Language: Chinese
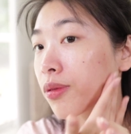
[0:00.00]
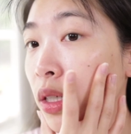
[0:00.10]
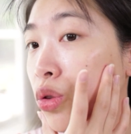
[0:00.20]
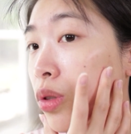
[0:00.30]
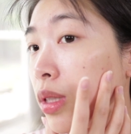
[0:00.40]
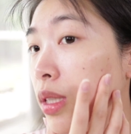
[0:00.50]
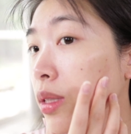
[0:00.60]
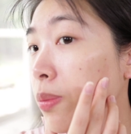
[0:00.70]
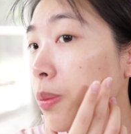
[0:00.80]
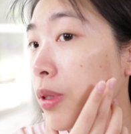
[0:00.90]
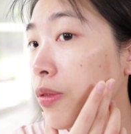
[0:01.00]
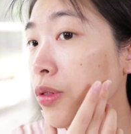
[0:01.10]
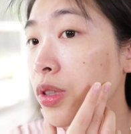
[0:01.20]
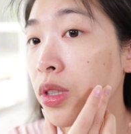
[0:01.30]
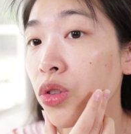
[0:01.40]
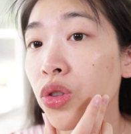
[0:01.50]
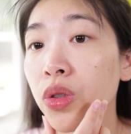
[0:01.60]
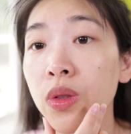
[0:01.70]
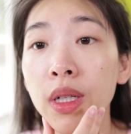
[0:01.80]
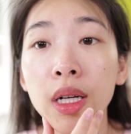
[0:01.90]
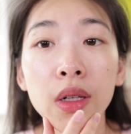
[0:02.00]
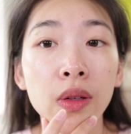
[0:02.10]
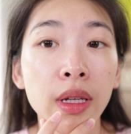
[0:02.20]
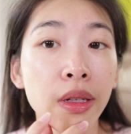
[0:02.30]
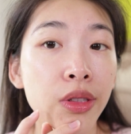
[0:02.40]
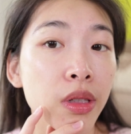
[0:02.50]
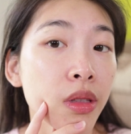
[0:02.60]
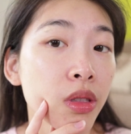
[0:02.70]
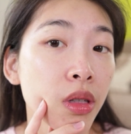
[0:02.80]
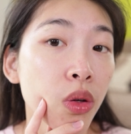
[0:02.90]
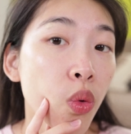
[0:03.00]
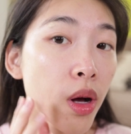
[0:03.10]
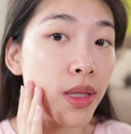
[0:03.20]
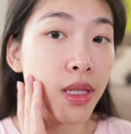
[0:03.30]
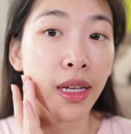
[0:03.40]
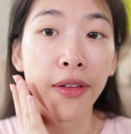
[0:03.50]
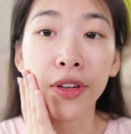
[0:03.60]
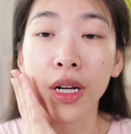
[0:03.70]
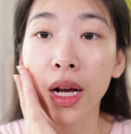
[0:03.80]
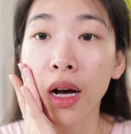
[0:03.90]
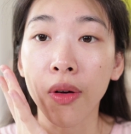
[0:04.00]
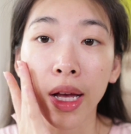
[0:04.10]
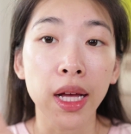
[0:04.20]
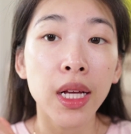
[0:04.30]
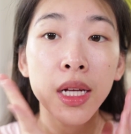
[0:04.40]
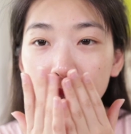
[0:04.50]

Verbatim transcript: 它瞬间的被皮肤吸收，然后脸上那层光泽感非常好看。